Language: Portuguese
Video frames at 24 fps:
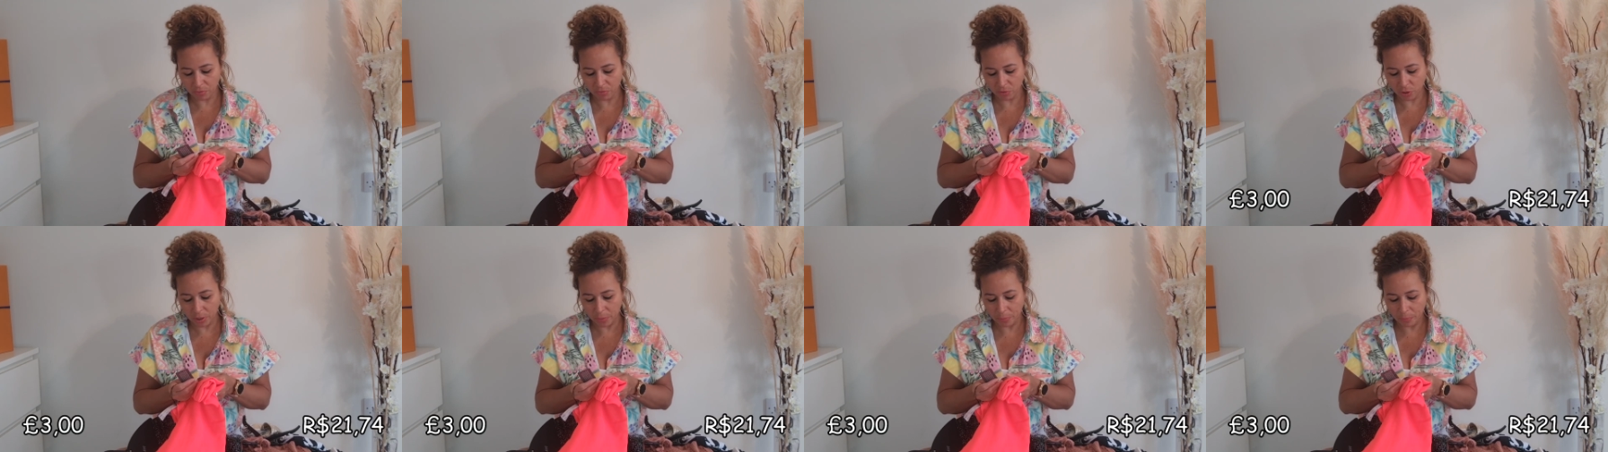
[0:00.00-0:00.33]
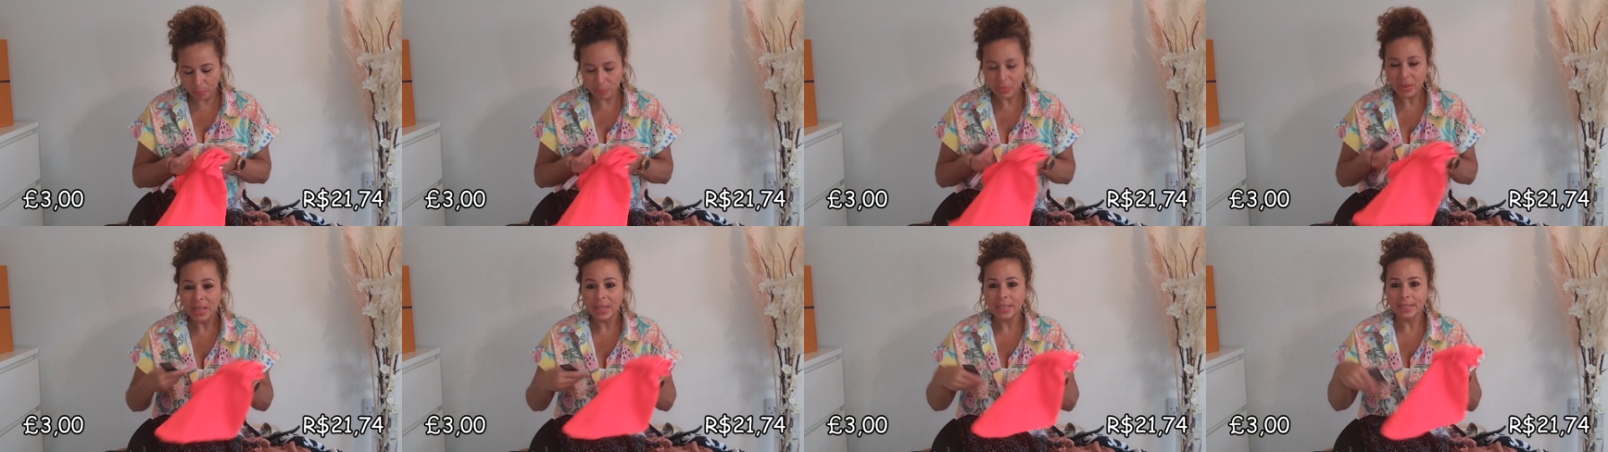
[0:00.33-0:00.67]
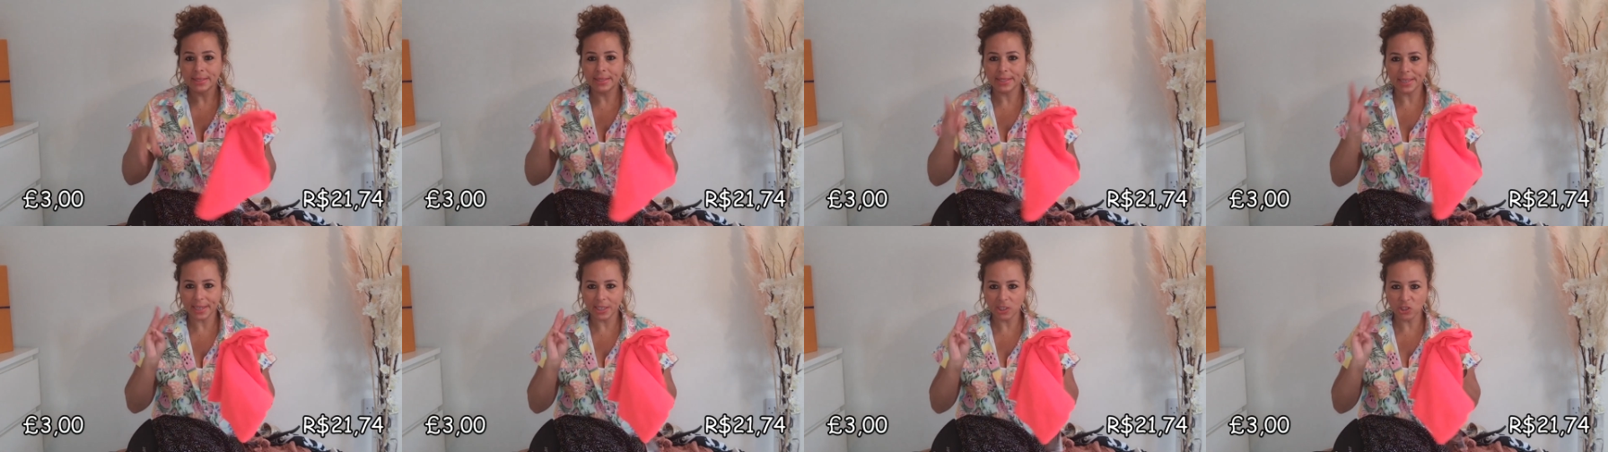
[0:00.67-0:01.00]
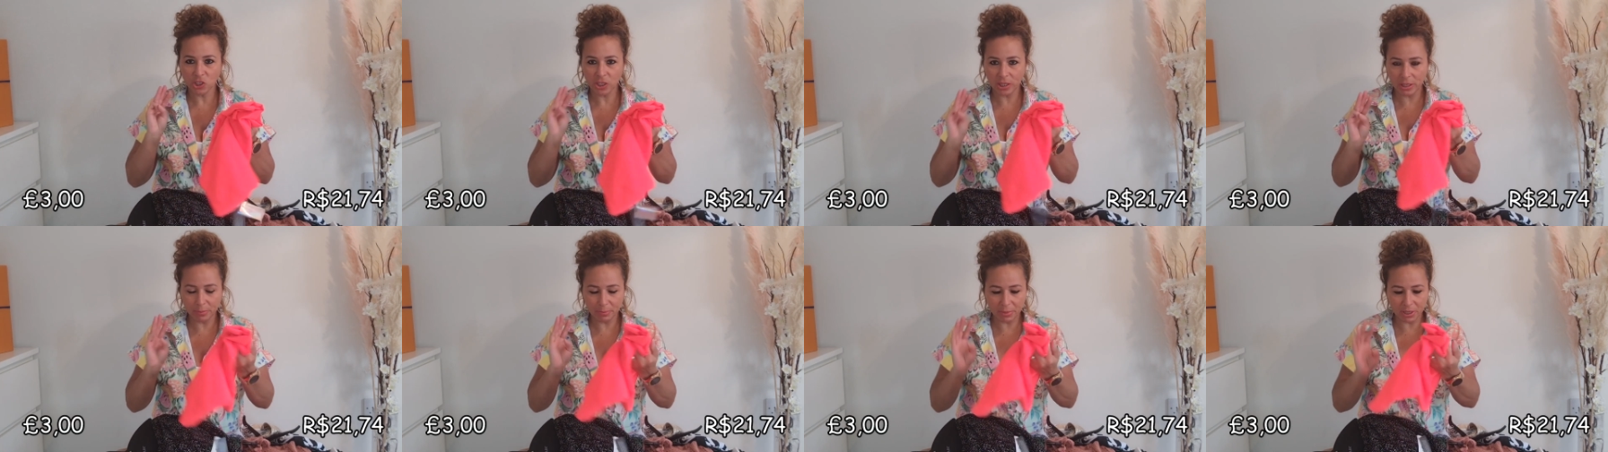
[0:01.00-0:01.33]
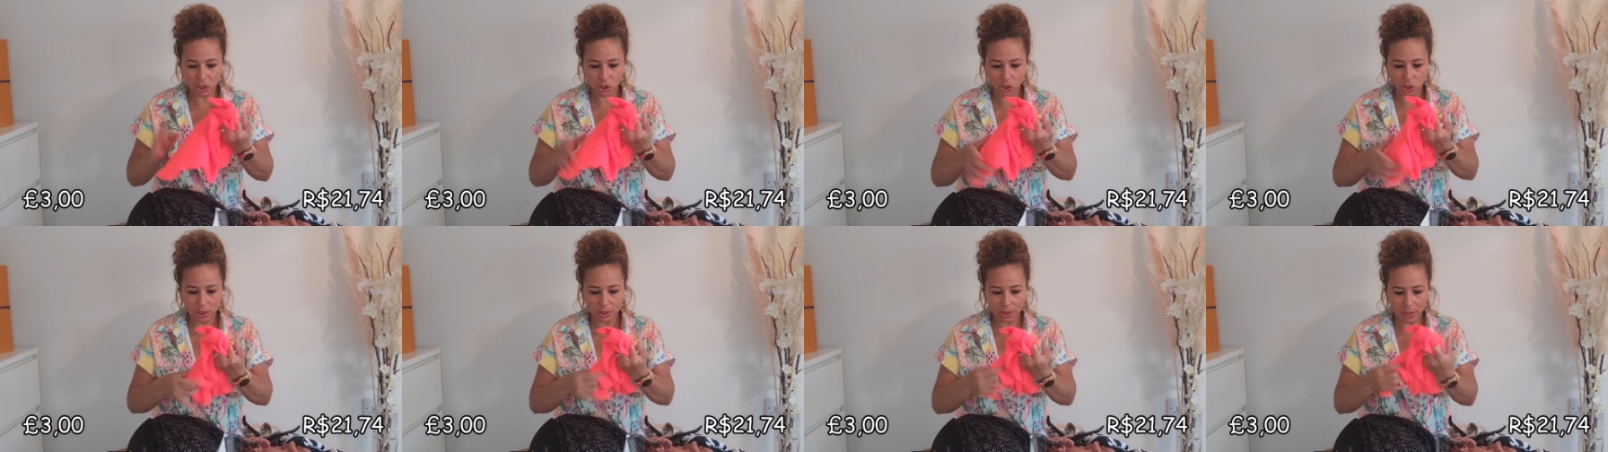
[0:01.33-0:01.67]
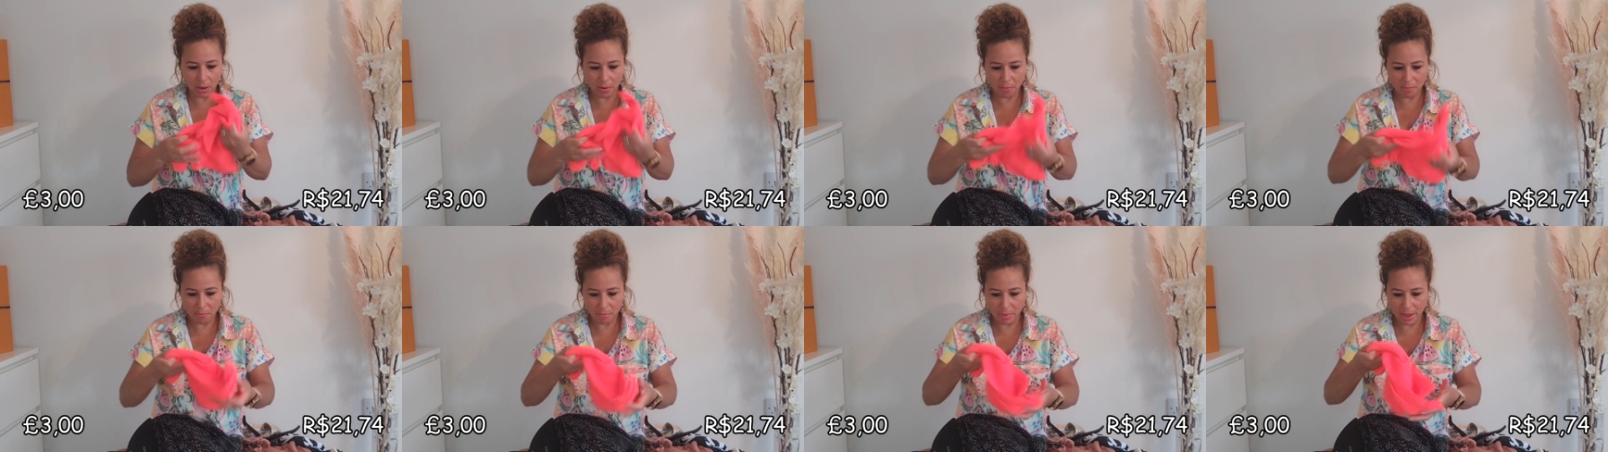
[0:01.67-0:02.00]
foi. 3 libras
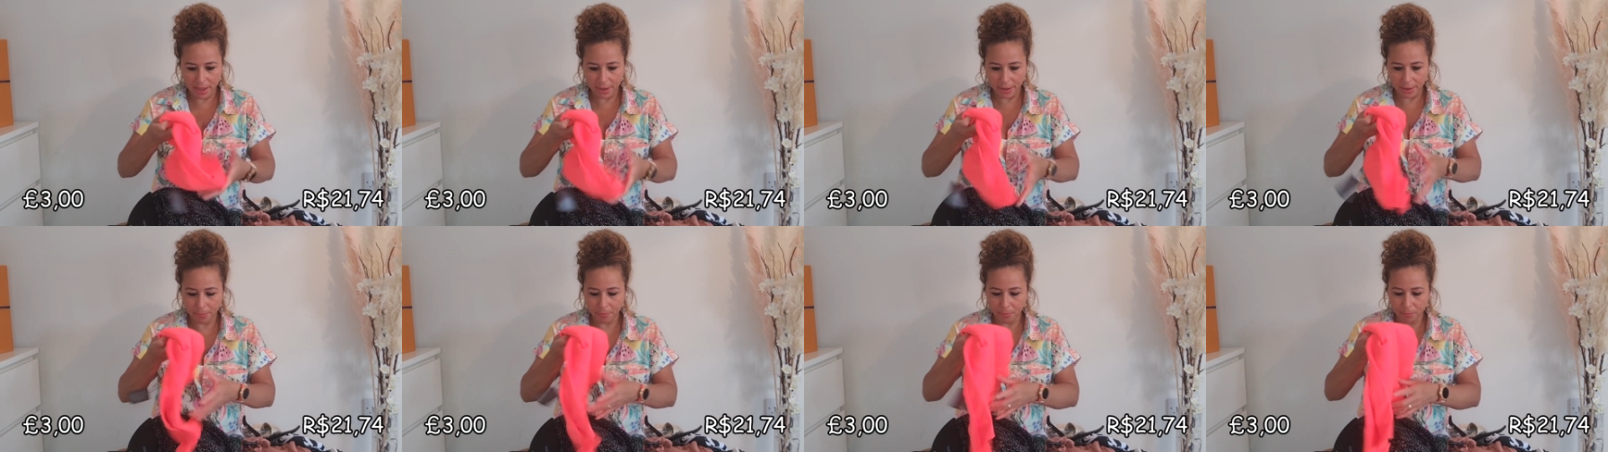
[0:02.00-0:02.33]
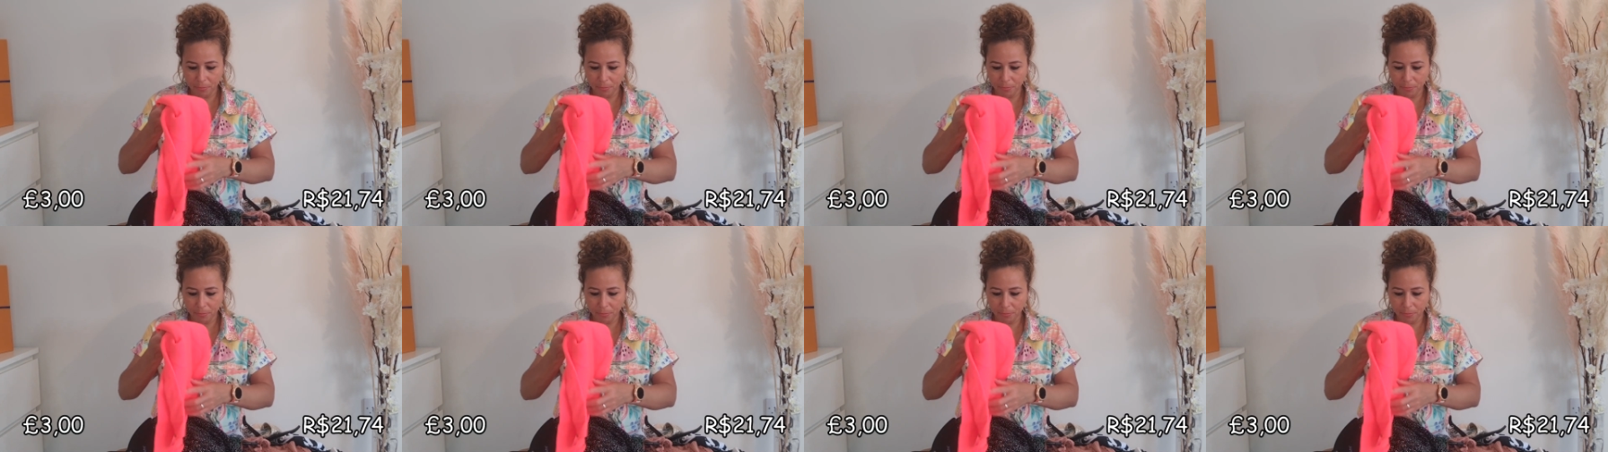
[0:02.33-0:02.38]
também.